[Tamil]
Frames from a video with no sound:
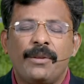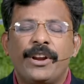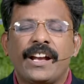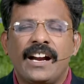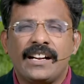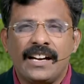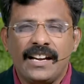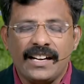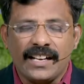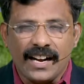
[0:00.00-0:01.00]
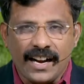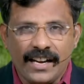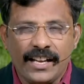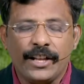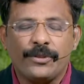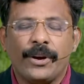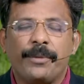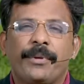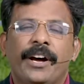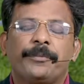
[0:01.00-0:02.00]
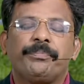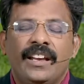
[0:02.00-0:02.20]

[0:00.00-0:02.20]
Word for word: நம்முடைய கண்களில் இருக்கிற கண்ணீரை துடைப்பார்